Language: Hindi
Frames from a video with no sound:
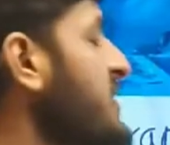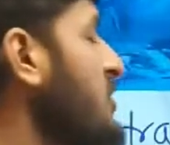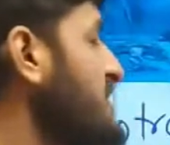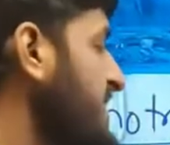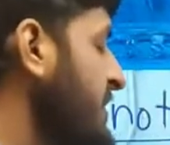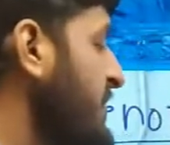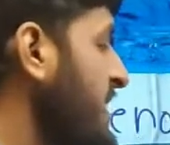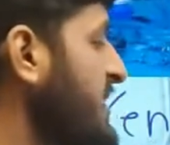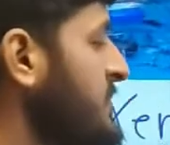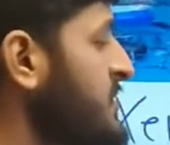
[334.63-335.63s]
टेक्नोलॉजी के
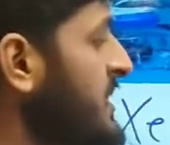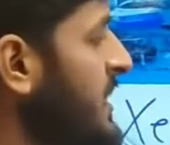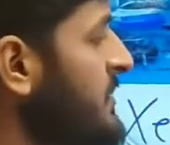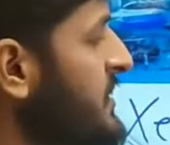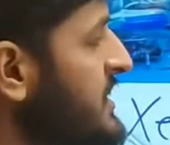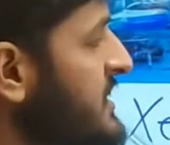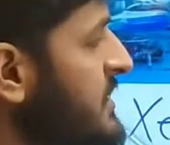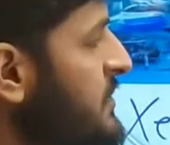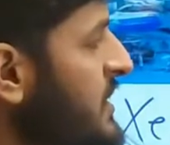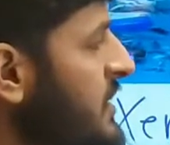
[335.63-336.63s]
माध्यम से हम
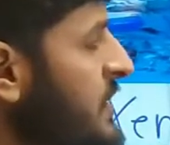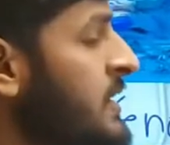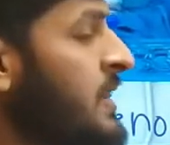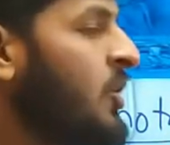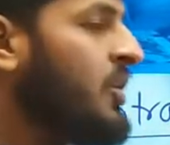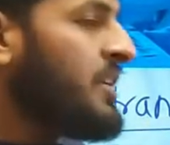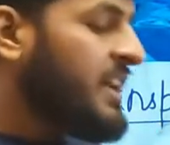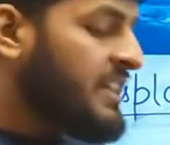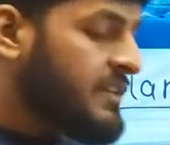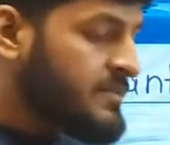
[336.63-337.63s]
किसी भी
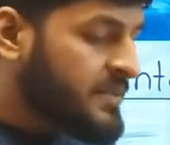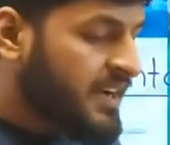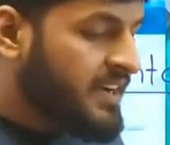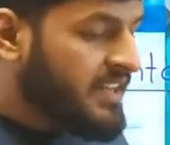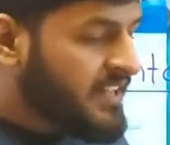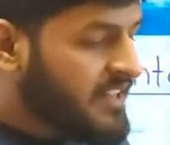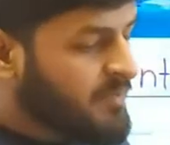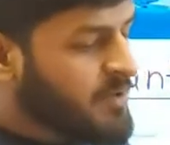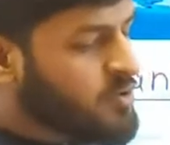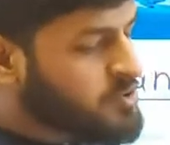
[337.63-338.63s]
ऑर्गेनिज्म के डीएनए
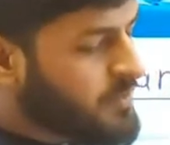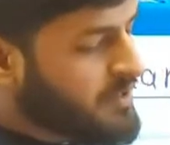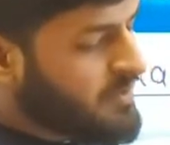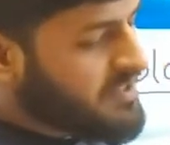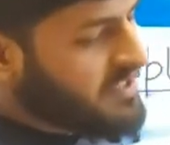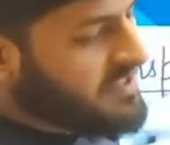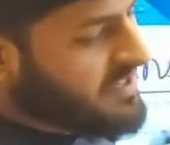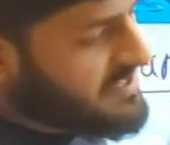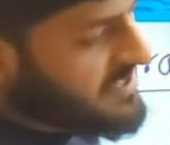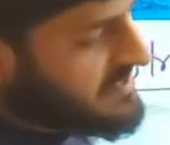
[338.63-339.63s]
में कुछ परिवर्तन
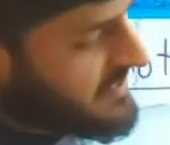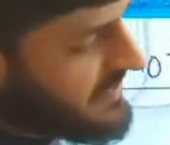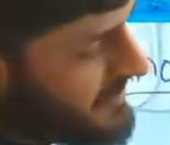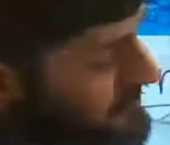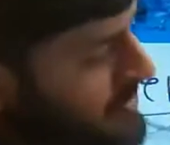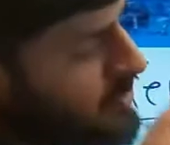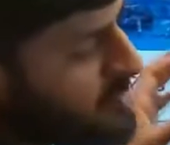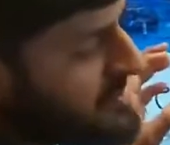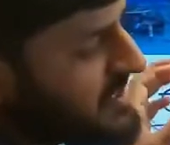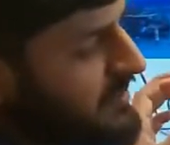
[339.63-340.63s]
कर सकते हैं
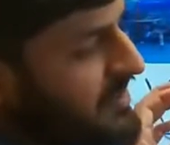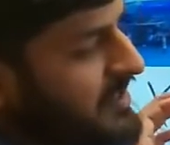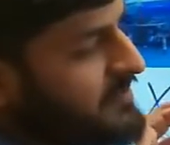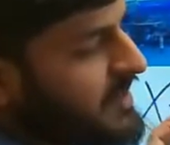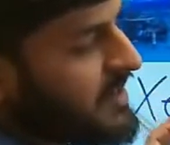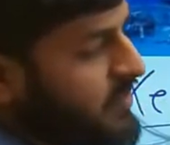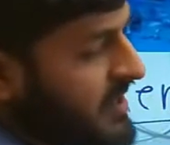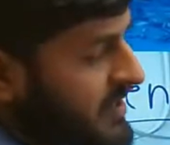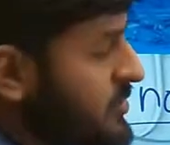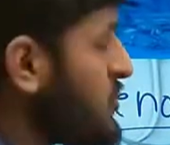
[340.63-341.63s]
तो इसका मतलब क्या
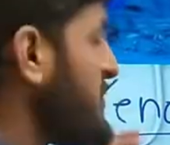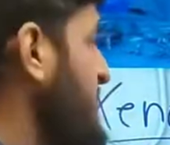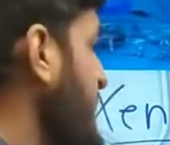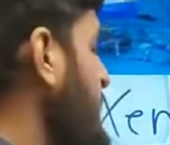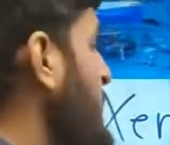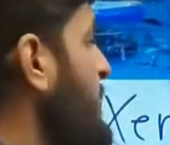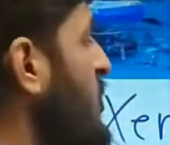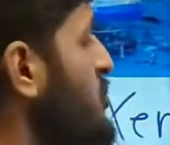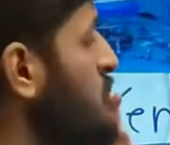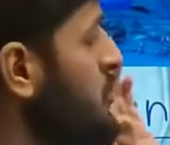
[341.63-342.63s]
हुआ कि जो सेल में
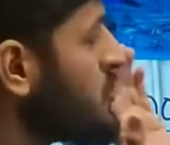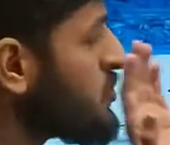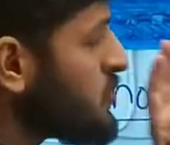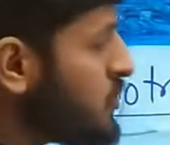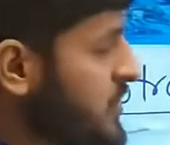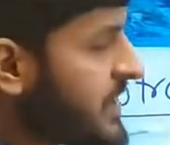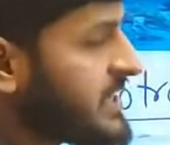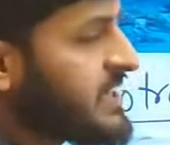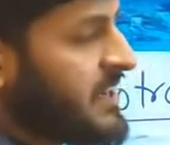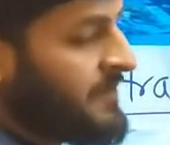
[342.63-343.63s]
मौजूद
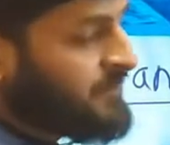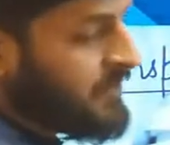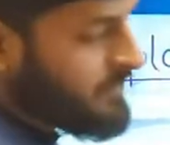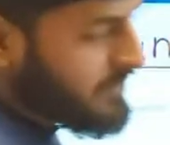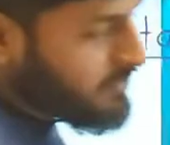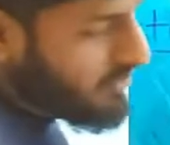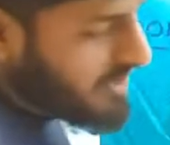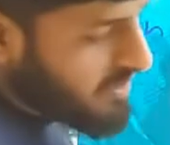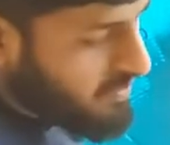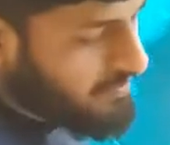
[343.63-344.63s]
सुगर था फिर बोल
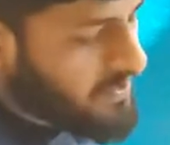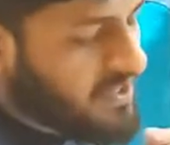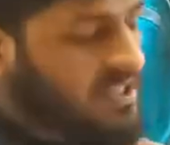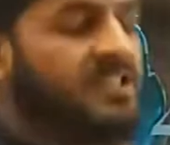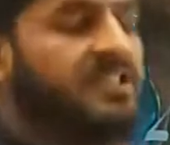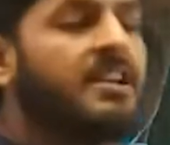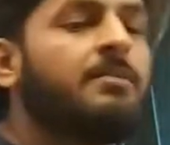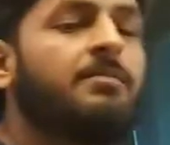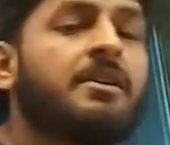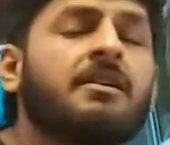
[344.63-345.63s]
रहा हूं
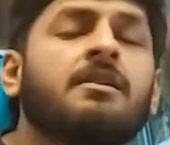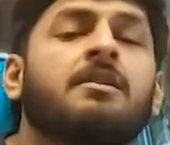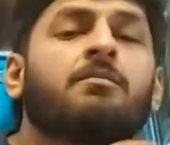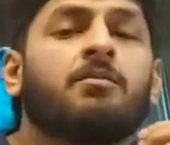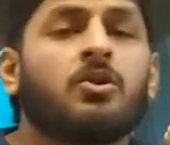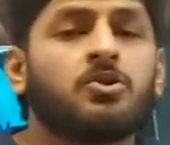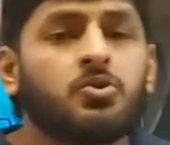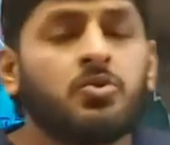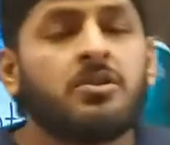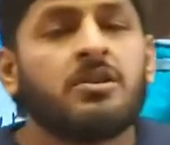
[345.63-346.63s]
सेल में
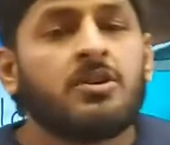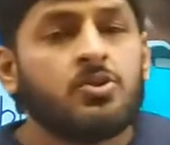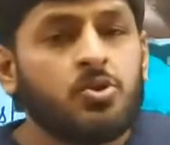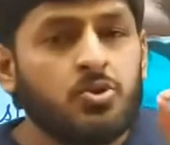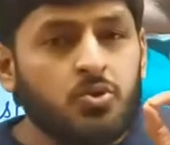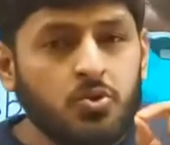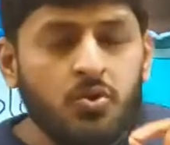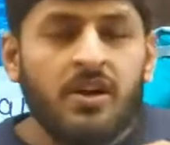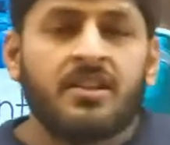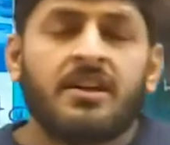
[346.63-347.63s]
मौजूद जो
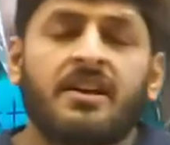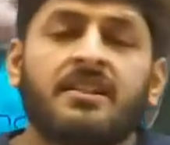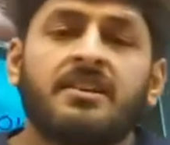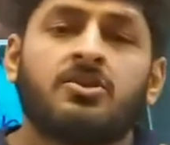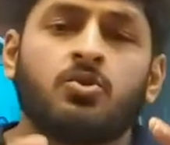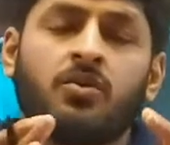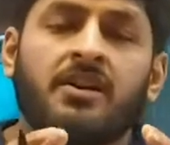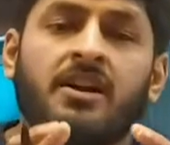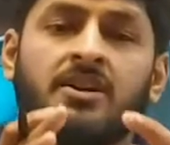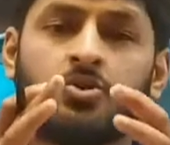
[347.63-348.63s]
सुगर था यानी
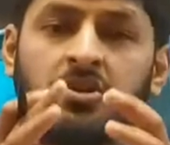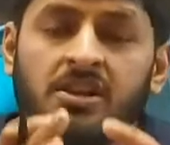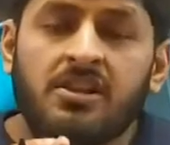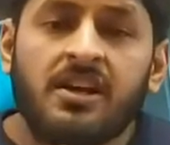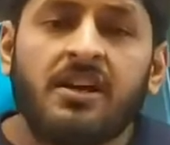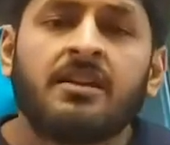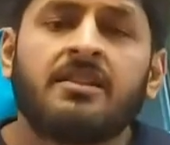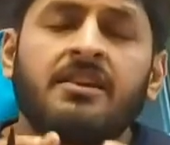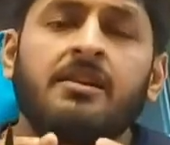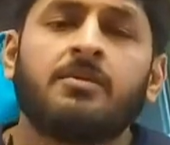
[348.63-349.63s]
सुअर का जो दिल था
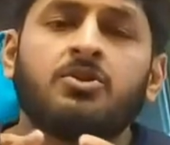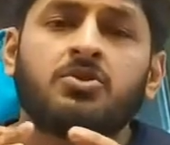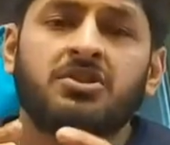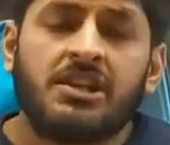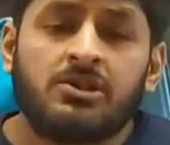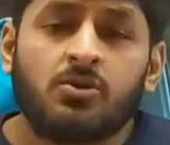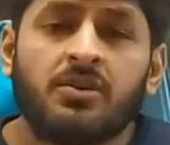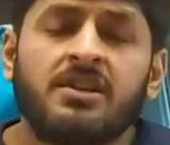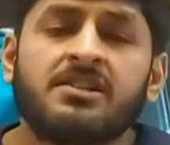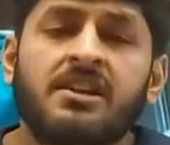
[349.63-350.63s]
दिल में जो सेल्स
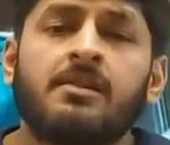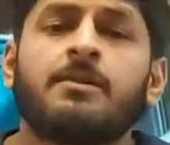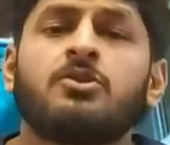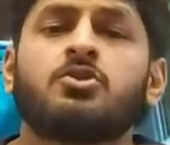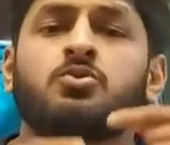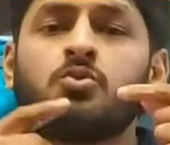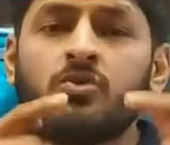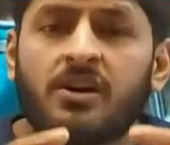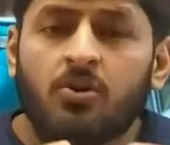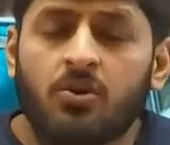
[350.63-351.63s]
होंगी सेल में जो
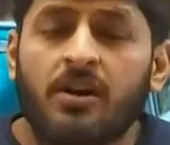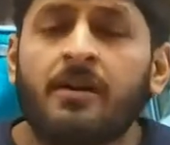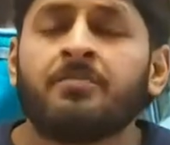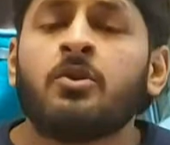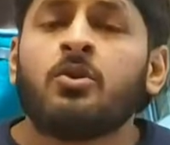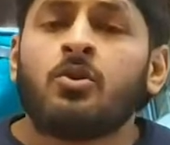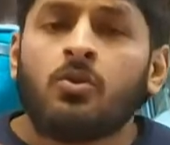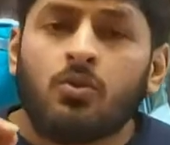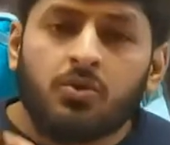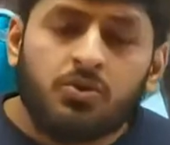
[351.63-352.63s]
सुगर होगा
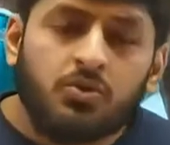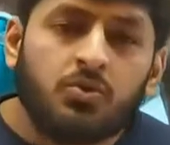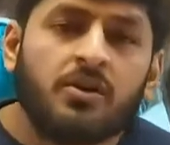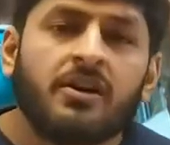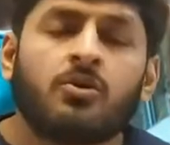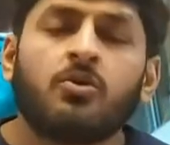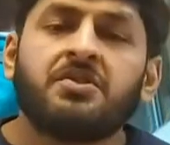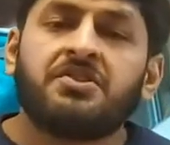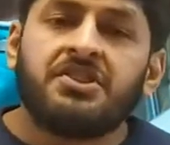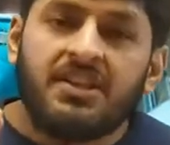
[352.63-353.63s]
उस शुगर को
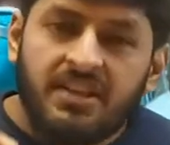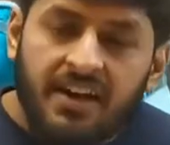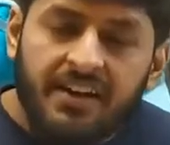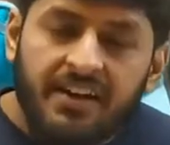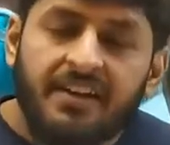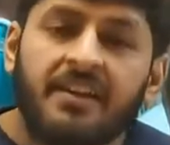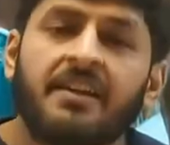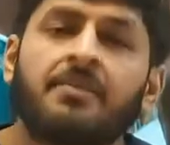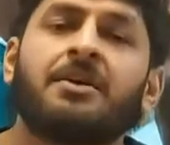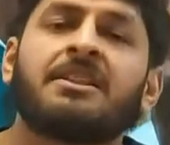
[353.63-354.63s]
जीन एडिटिंग
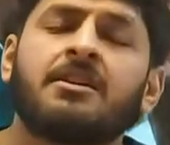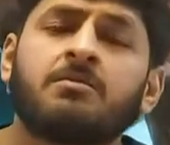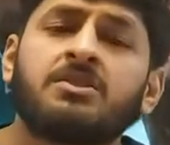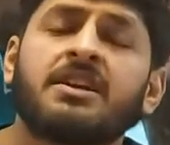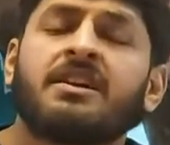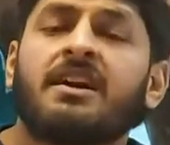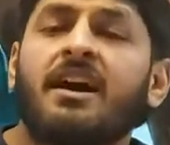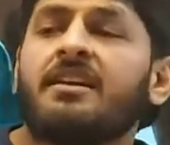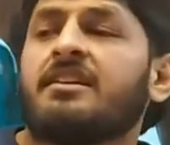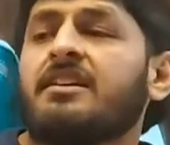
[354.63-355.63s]
के माध्यम से
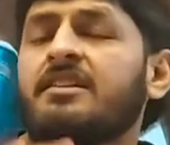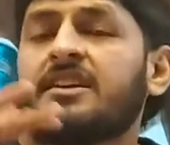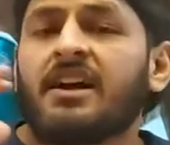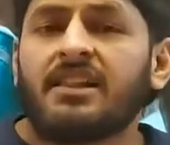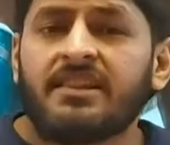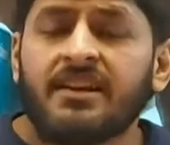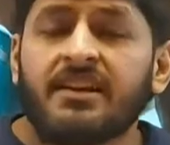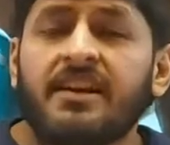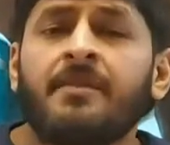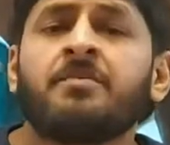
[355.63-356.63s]
काट कर निकाल दिया
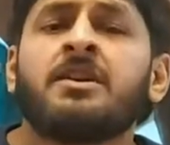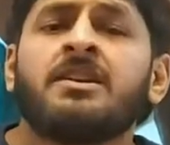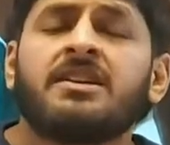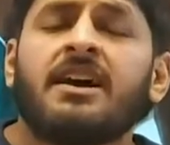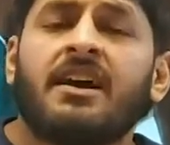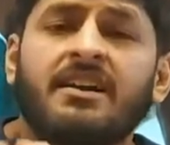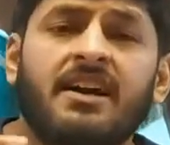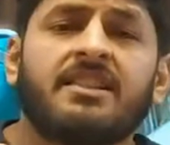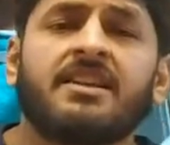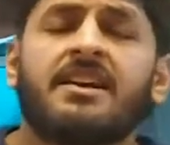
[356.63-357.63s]
गया या
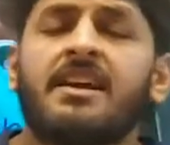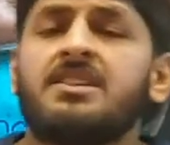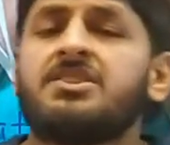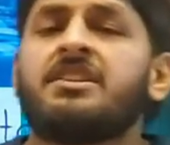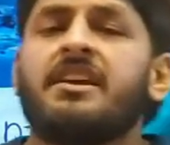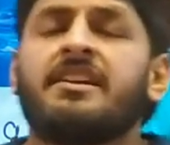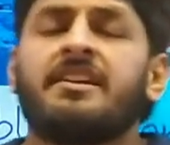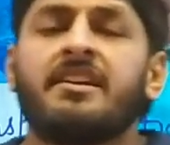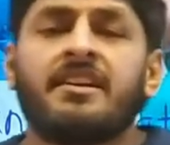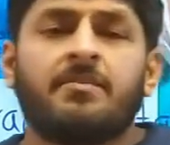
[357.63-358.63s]
हटा दिया गया जीन
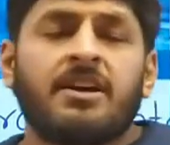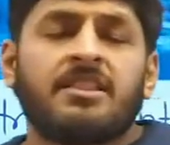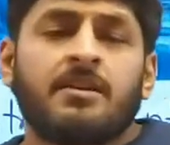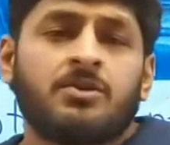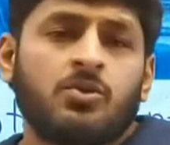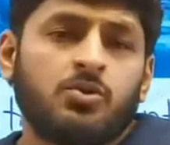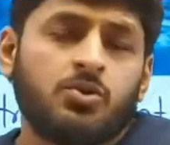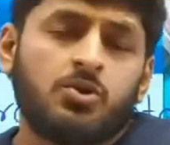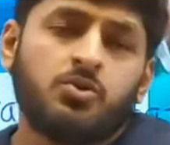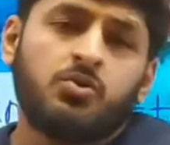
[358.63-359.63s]
एडिटिंग के माध्यम से
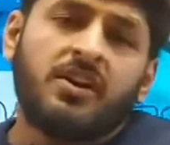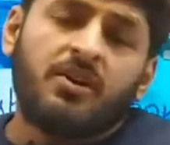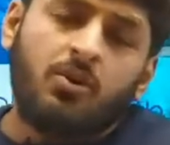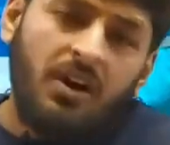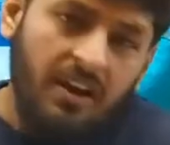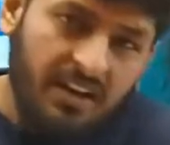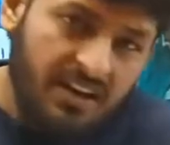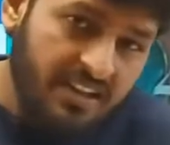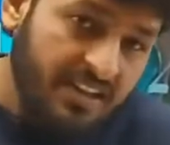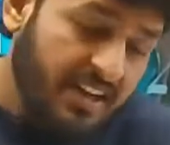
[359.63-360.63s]
उसको शुगर को अलग
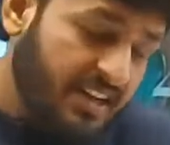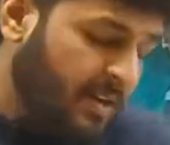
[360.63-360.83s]
कर दिया